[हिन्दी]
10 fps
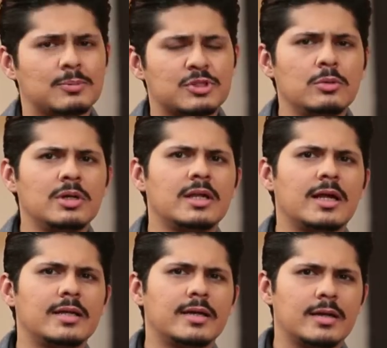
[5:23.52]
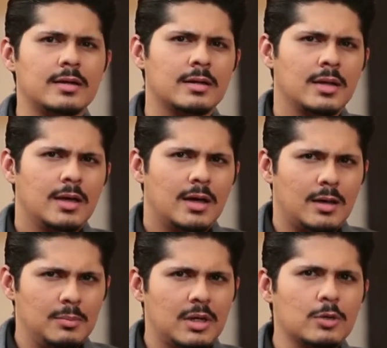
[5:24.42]
एब्सोल्युटली राइट यू कैन
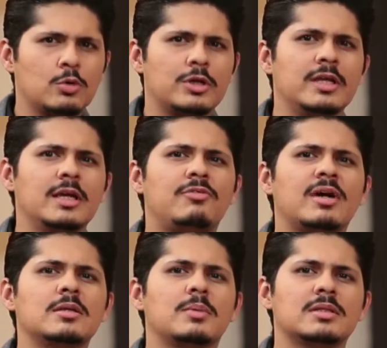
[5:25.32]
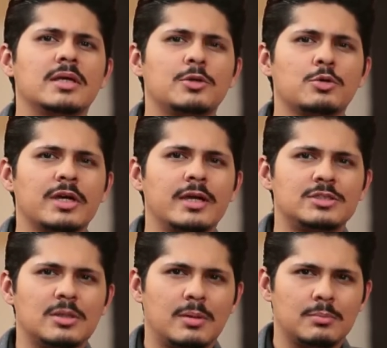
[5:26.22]
हम लड़कों के लिए एक फ़ायदेमंद है क्योंकि
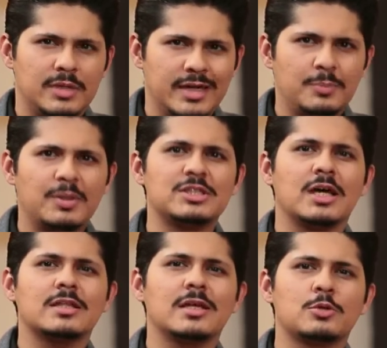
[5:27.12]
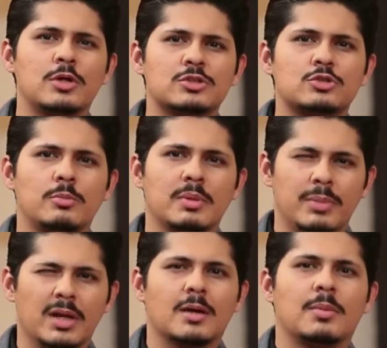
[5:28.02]
जब हम डेट पर जाते हैं तो रेस्टोरेंट में
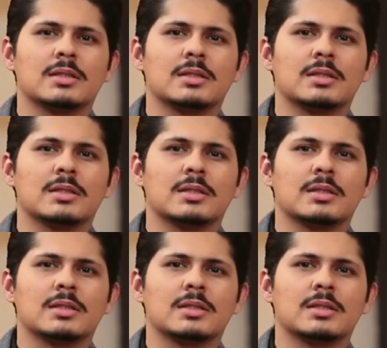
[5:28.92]
बिल कम